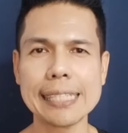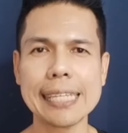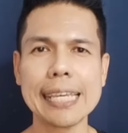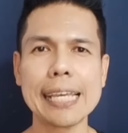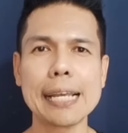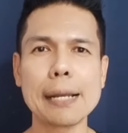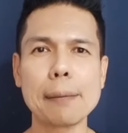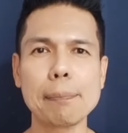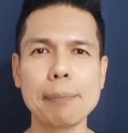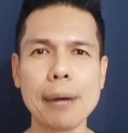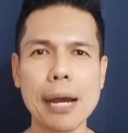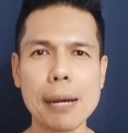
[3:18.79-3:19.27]

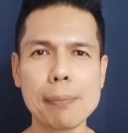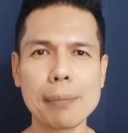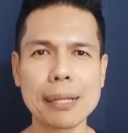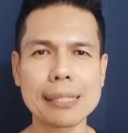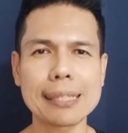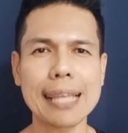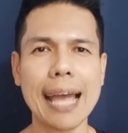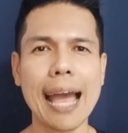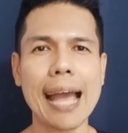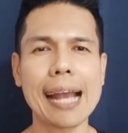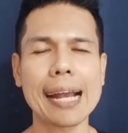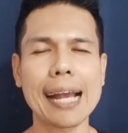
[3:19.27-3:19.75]
ยิ่งเพิ่ม
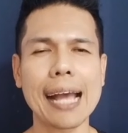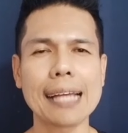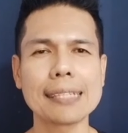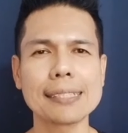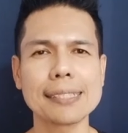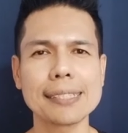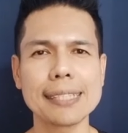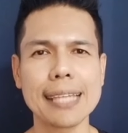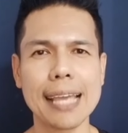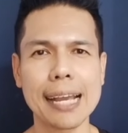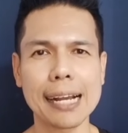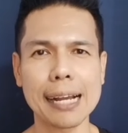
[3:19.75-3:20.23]
อัตรากา
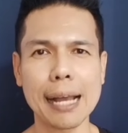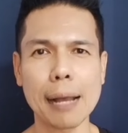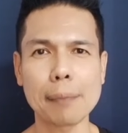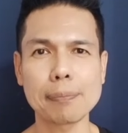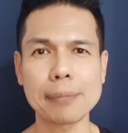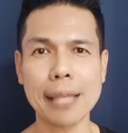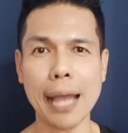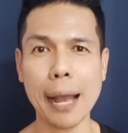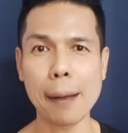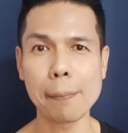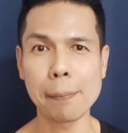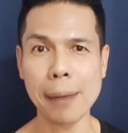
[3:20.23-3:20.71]
รเสี่ยงครั
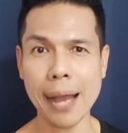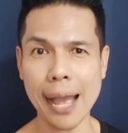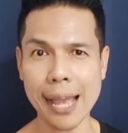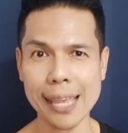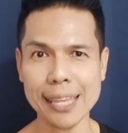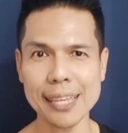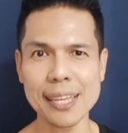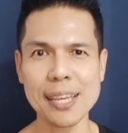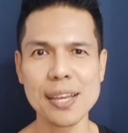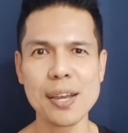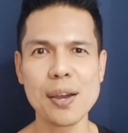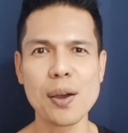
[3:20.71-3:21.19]
บทำให้